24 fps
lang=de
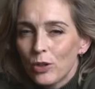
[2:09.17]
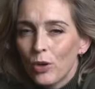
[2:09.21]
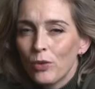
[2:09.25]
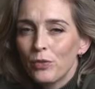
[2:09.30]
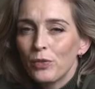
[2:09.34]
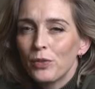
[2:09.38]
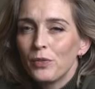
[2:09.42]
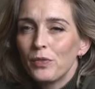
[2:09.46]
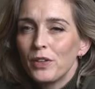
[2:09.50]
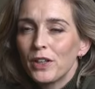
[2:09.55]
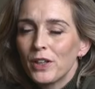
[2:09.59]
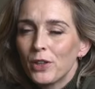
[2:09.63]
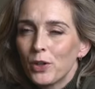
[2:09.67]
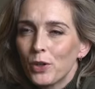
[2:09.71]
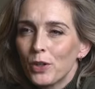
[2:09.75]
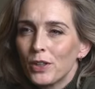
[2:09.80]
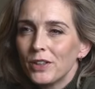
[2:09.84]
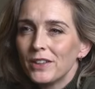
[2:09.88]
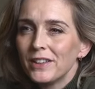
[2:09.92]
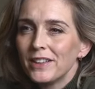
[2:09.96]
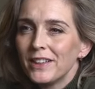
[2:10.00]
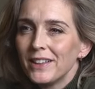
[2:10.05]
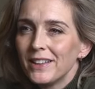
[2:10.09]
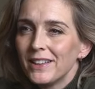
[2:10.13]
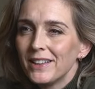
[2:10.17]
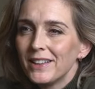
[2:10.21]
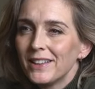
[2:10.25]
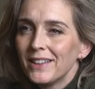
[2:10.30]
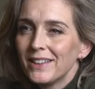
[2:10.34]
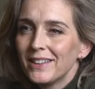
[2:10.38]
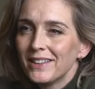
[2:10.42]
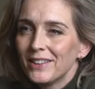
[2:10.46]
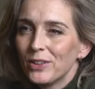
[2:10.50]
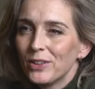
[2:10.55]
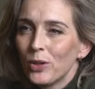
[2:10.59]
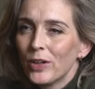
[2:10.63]
hoffe, wir können die
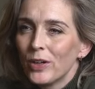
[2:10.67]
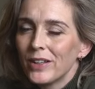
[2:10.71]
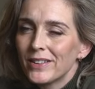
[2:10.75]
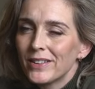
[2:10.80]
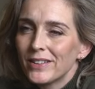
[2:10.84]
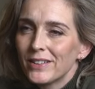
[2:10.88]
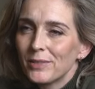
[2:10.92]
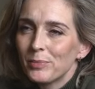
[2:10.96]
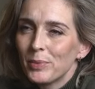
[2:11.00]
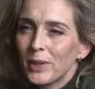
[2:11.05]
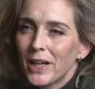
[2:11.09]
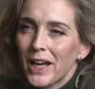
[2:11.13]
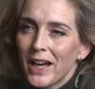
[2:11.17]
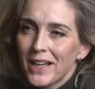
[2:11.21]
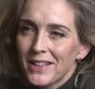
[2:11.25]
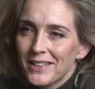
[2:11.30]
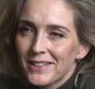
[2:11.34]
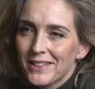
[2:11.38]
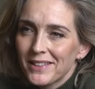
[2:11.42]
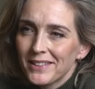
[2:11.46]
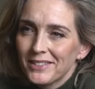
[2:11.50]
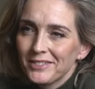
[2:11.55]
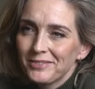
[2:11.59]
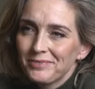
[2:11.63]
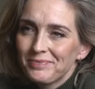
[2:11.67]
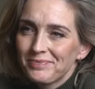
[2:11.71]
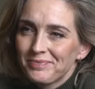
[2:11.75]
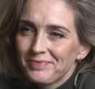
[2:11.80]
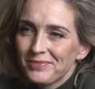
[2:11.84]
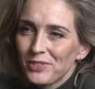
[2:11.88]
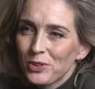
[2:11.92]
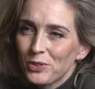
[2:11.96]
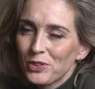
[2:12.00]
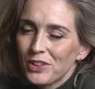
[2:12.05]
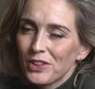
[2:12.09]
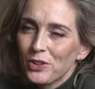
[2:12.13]
Leute begeistern
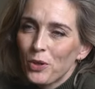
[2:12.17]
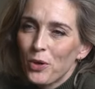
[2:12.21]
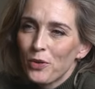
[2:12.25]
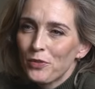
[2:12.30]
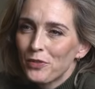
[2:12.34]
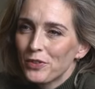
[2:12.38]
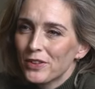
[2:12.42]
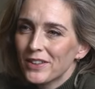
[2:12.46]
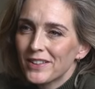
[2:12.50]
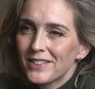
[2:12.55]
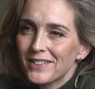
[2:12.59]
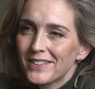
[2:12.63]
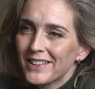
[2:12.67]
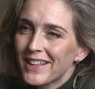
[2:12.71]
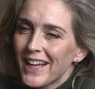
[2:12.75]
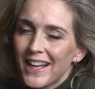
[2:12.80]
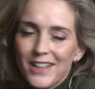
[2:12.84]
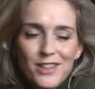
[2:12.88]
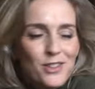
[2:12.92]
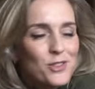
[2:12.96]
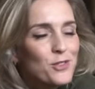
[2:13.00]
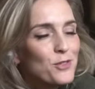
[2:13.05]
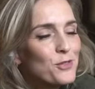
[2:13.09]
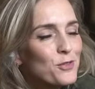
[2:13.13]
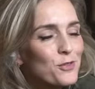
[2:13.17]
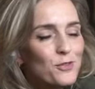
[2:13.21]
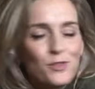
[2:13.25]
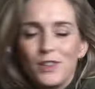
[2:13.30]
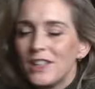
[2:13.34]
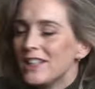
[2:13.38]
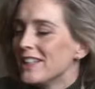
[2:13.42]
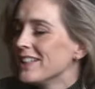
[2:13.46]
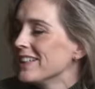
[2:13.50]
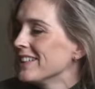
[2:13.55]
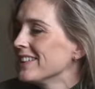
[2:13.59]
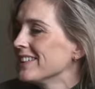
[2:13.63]
und ich hoffe, dass ganz
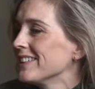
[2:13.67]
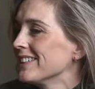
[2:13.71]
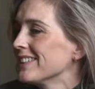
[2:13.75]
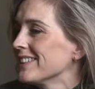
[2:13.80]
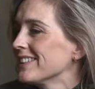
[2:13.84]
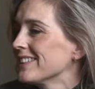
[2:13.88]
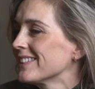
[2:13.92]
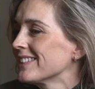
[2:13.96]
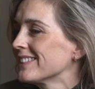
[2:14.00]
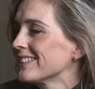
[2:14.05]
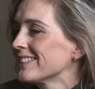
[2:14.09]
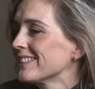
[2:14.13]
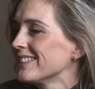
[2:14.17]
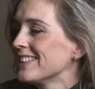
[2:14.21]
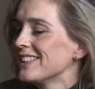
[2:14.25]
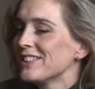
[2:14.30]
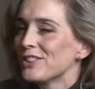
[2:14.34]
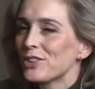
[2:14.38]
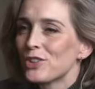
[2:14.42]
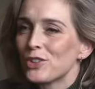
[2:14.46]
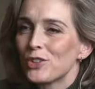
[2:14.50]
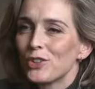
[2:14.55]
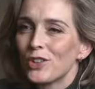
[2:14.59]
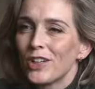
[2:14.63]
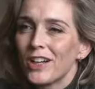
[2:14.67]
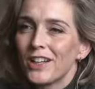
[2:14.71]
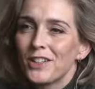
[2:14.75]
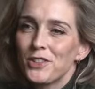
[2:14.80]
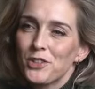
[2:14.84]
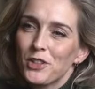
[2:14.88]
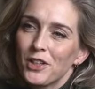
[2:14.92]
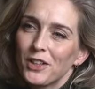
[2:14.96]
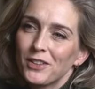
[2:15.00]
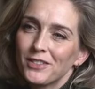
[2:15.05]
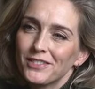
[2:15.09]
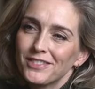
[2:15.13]
viele dieses Stück
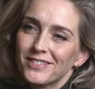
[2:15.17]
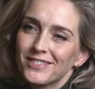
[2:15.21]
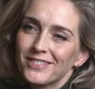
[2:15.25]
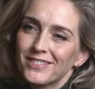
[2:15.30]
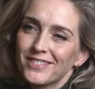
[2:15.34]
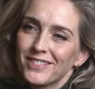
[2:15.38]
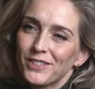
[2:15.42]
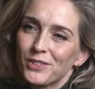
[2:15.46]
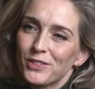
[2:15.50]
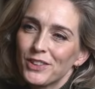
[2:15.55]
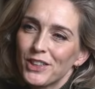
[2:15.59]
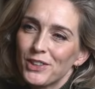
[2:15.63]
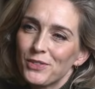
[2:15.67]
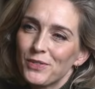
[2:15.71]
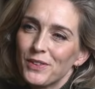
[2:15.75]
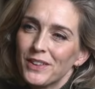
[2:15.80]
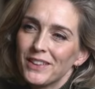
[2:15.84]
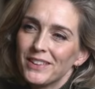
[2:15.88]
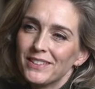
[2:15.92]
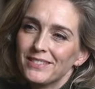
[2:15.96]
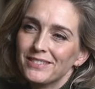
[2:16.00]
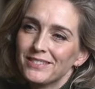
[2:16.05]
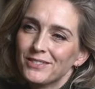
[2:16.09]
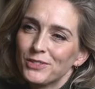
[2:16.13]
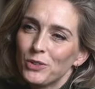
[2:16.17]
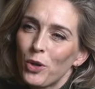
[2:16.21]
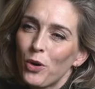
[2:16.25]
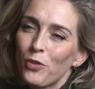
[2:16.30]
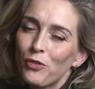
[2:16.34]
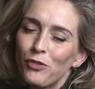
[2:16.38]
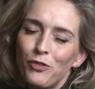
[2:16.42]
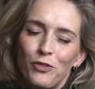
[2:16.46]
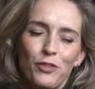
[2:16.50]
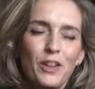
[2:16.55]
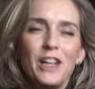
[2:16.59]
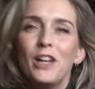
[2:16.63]
anschauen und dass wir noch
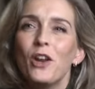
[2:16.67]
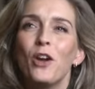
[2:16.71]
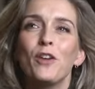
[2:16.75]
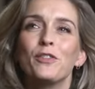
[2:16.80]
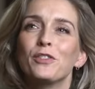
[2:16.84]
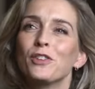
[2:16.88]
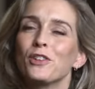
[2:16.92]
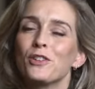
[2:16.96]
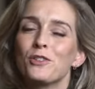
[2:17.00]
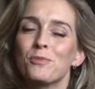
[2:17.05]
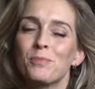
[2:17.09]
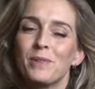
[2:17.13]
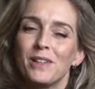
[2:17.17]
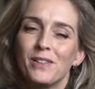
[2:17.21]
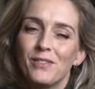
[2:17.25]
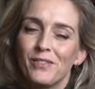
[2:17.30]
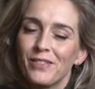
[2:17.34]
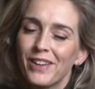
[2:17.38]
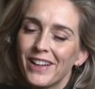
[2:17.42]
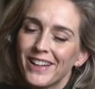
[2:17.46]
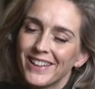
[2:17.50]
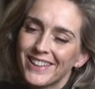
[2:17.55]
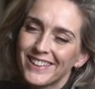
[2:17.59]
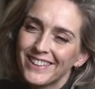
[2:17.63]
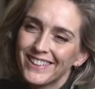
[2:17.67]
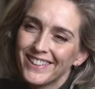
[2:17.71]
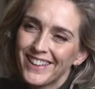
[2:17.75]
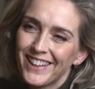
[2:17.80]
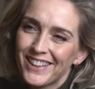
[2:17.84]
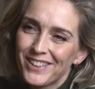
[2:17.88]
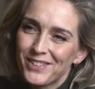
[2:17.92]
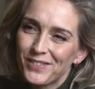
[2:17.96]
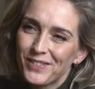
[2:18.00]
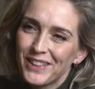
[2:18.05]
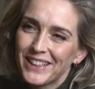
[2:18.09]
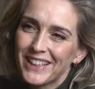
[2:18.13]
viel öfter spielen werden,
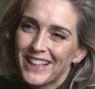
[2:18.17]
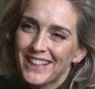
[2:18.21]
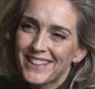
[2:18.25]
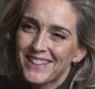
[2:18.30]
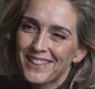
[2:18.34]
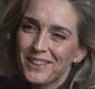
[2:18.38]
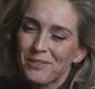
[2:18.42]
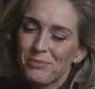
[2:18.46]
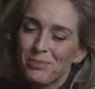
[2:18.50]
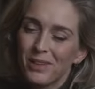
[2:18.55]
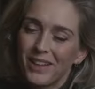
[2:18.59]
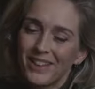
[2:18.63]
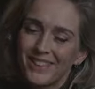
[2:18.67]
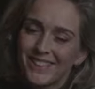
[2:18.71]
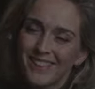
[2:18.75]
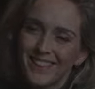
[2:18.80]
als wir jetzt geplant